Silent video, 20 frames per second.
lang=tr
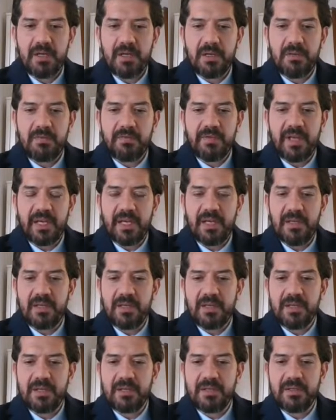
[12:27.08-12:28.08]
ve
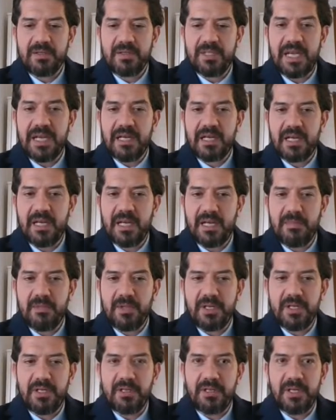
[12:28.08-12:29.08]
e, diğer
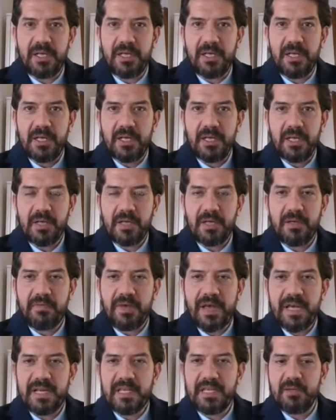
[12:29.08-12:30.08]
kalemlerinde e,
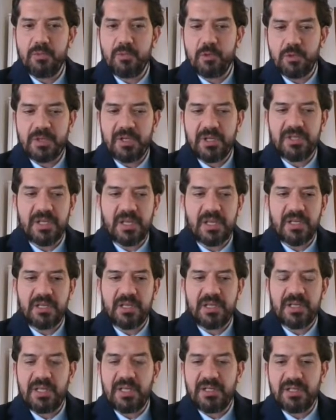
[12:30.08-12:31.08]
vergi, muhtasar,
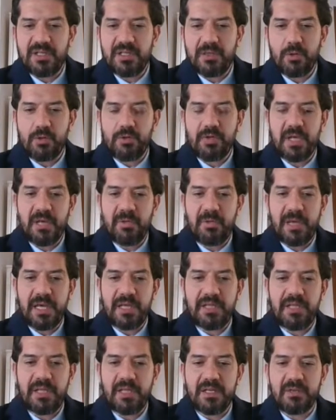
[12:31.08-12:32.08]
kredisini
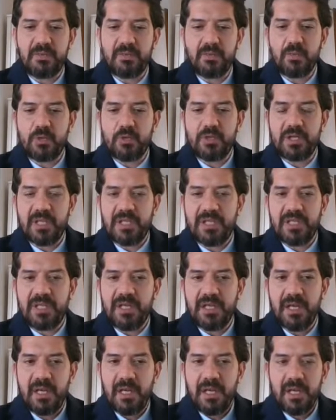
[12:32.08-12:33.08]
ödeyemeyenlerin bu
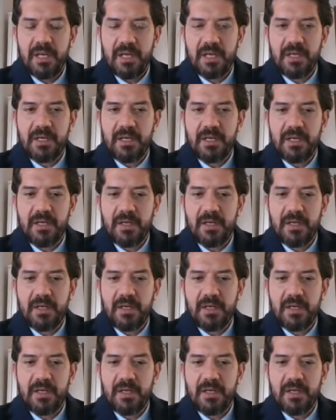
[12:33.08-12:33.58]
krediyi e,